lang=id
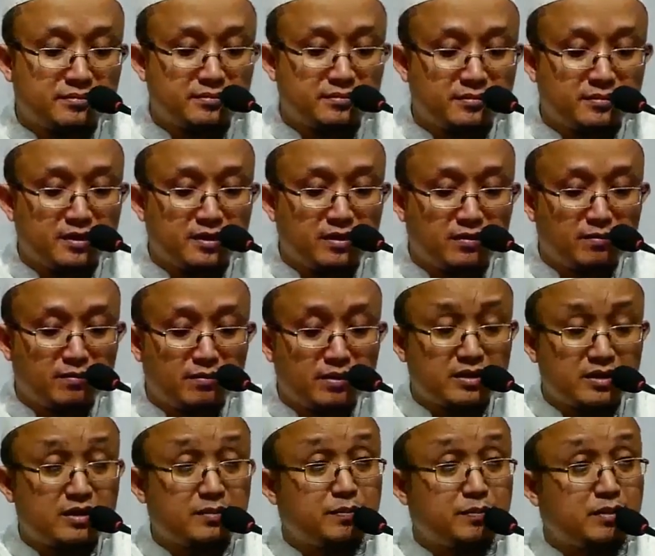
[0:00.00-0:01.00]

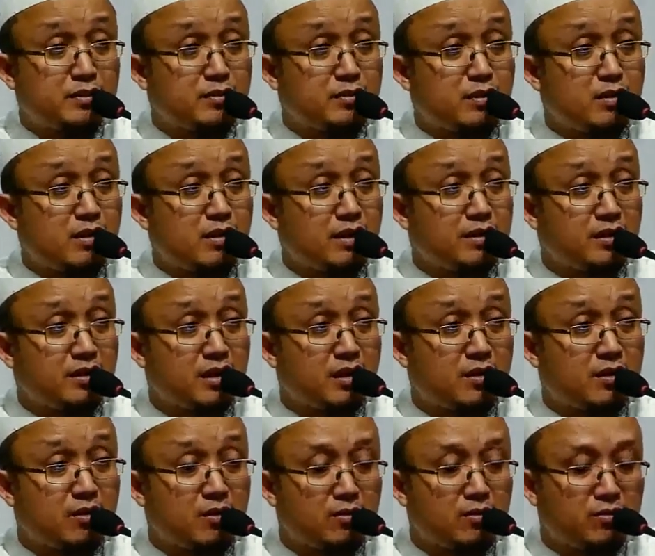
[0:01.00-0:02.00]
meskipun engkau adalah
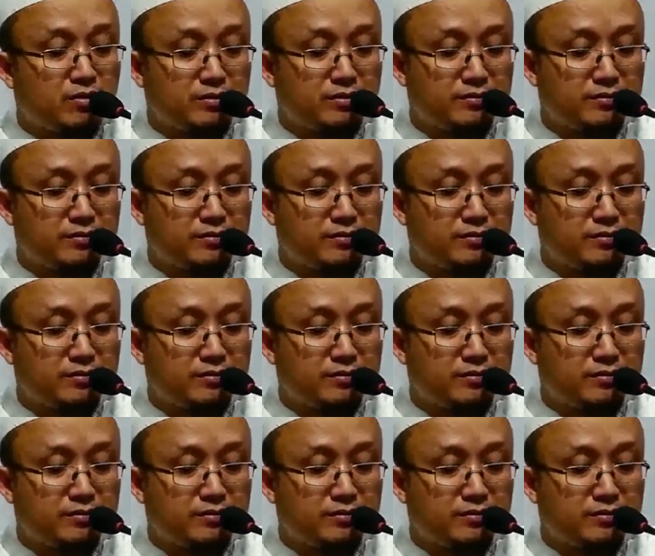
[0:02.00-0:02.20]
korun